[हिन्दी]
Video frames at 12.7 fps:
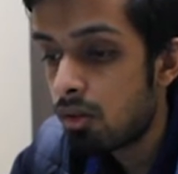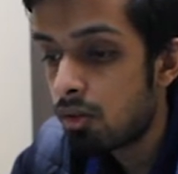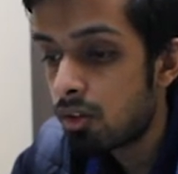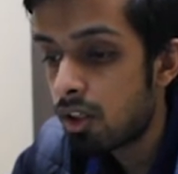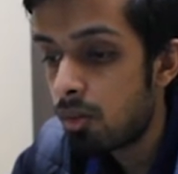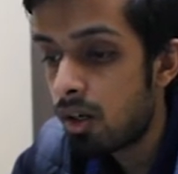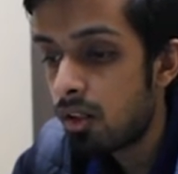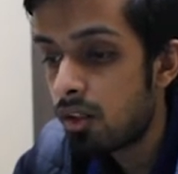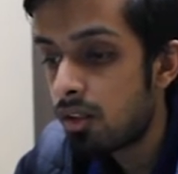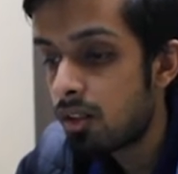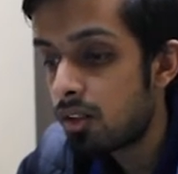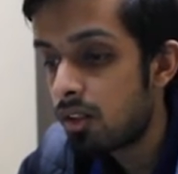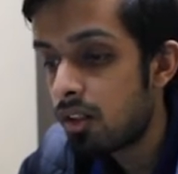उसके बाद
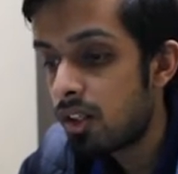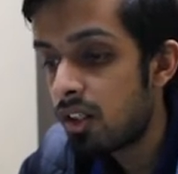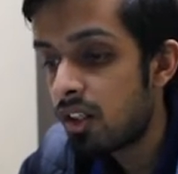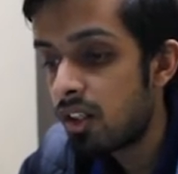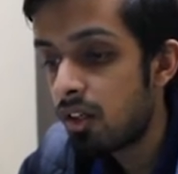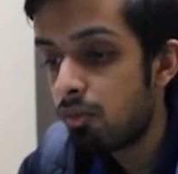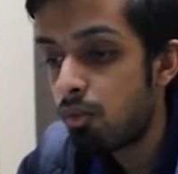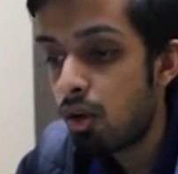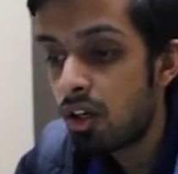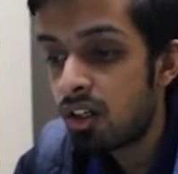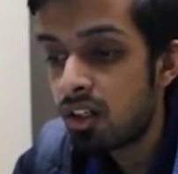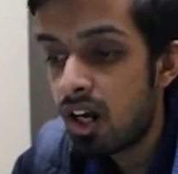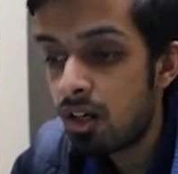ये देखिए
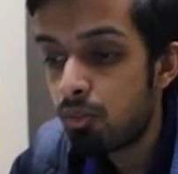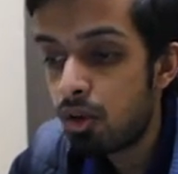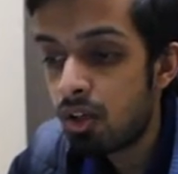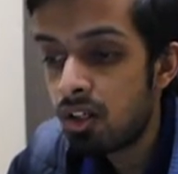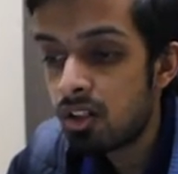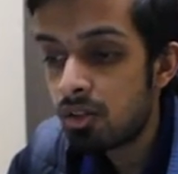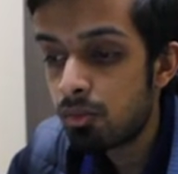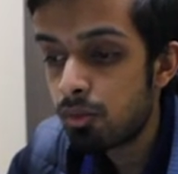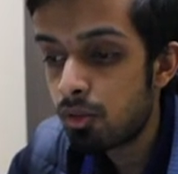वॉलेट कार्ड वॉलेट्स